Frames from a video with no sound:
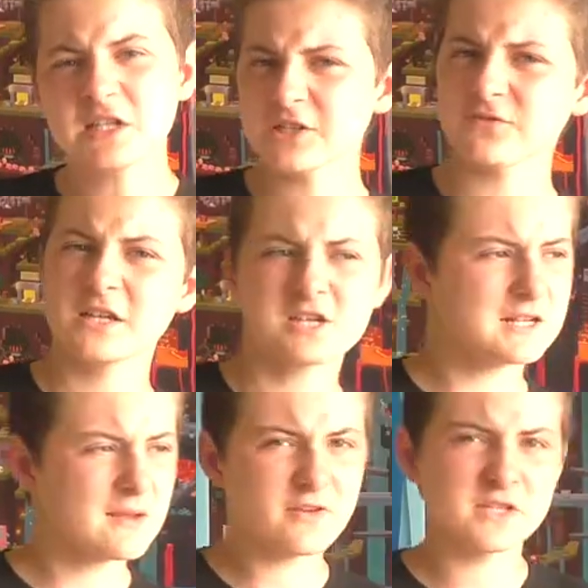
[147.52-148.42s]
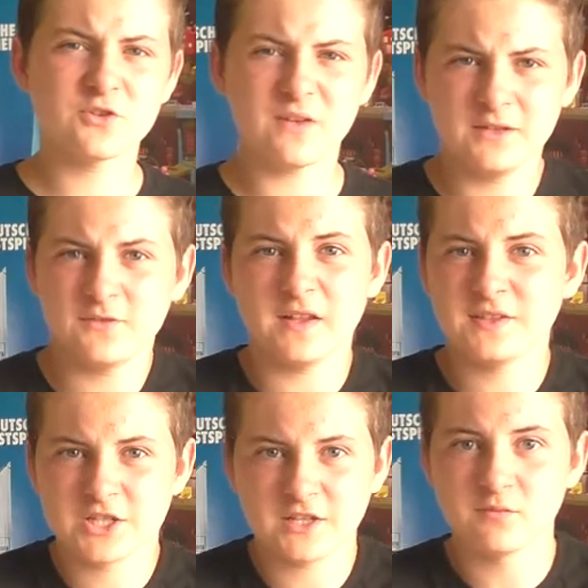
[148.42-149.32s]
schlecht, weil ich halt einfach nicht weiß, was
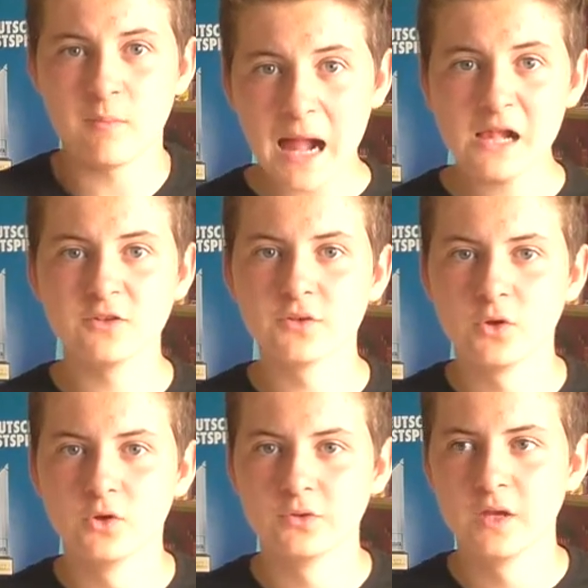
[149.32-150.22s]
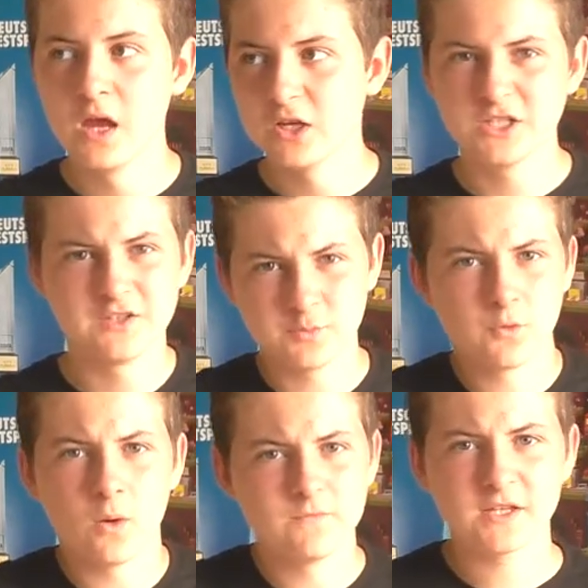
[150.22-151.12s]
ich jetzt malen soll. Und schließlich
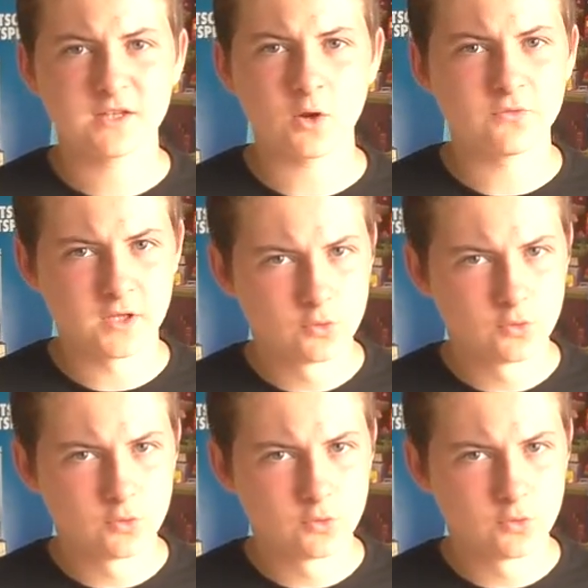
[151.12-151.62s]
bekommen wir darauf ja